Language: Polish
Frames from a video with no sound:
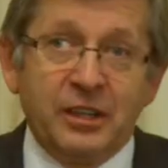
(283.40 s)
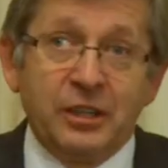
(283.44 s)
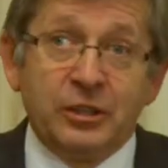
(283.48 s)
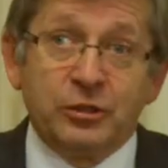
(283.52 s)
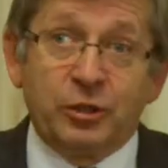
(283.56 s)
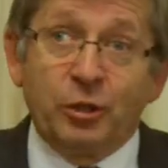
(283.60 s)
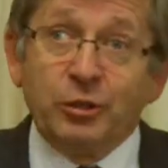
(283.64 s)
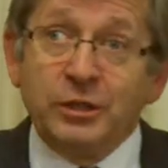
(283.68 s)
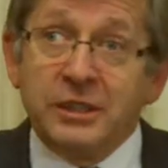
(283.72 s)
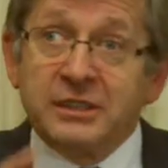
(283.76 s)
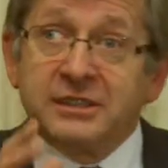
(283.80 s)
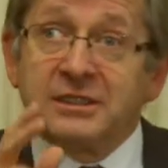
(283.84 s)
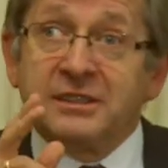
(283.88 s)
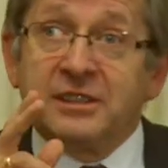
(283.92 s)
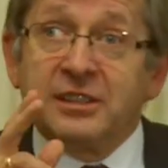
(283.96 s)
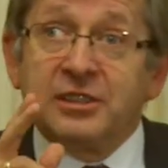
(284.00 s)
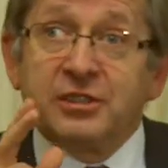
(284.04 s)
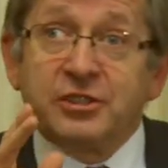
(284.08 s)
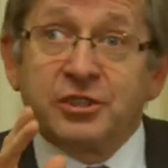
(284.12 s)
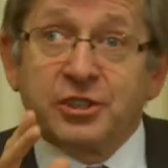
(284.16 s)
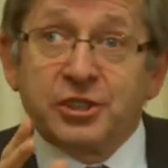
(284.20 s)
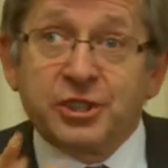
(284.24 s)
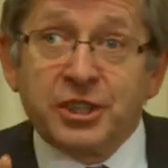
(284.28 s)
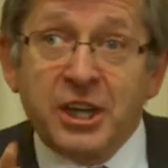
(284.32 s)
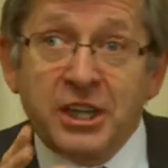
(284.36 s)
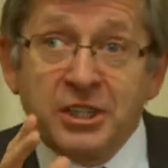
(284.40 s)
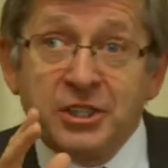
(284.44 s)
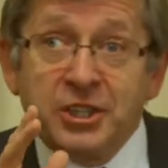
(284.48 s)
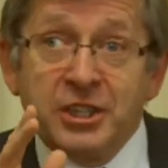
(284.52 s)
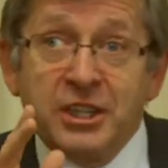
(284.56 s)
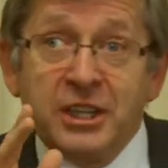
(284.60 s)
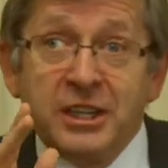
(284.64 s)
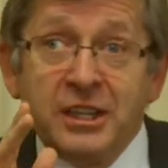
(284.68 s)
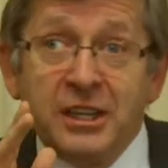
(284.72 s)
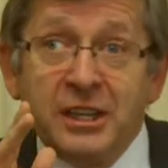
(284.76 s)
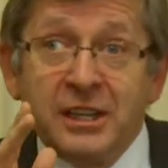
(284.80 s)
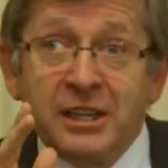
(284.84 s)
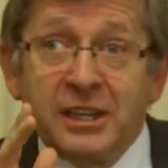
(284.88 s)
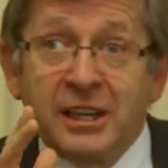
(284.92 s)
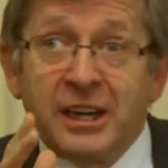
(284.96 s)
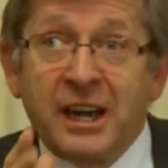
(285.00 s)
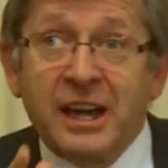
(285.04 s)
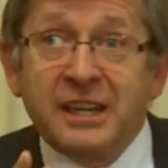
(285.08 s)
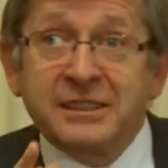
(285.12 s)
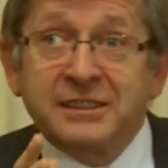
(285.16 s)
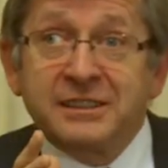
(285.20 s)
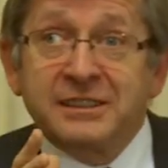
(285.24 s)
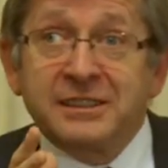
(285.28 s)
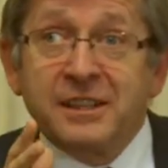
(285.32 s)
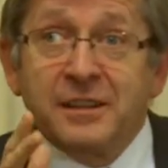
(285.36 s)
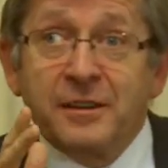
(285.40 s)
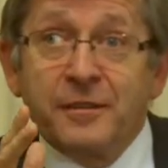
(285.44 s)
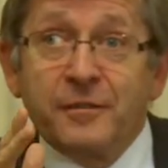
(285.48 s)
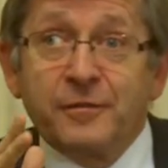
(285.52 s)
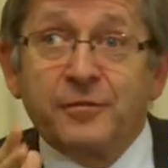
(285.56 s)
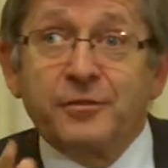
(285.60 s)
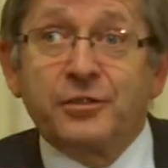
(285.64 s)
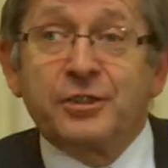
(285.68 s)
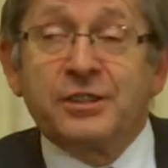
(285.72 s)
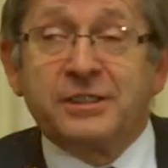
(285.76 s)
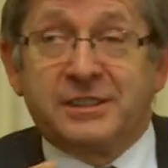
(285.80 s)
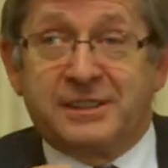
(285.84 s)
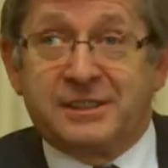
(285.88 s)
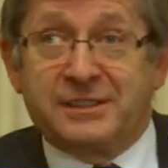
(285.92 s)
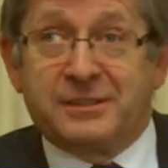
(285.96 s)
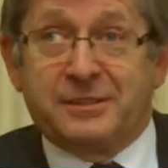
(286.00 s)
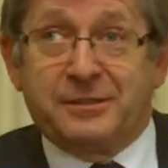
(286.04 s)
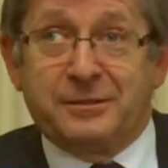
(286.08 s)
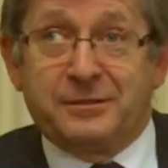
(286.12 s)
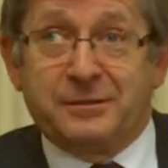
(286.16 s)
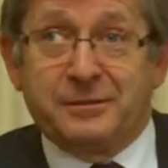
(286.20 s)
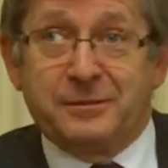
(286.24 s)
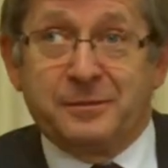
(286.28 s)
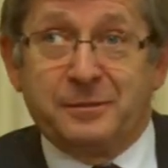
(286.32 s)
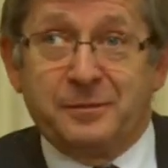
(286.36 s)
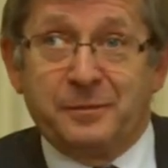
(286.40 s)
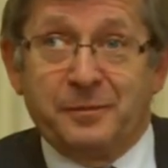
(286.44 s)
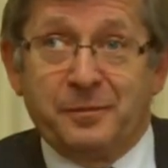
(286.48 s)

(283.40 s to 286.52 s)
To jest trzeci raz wszystko.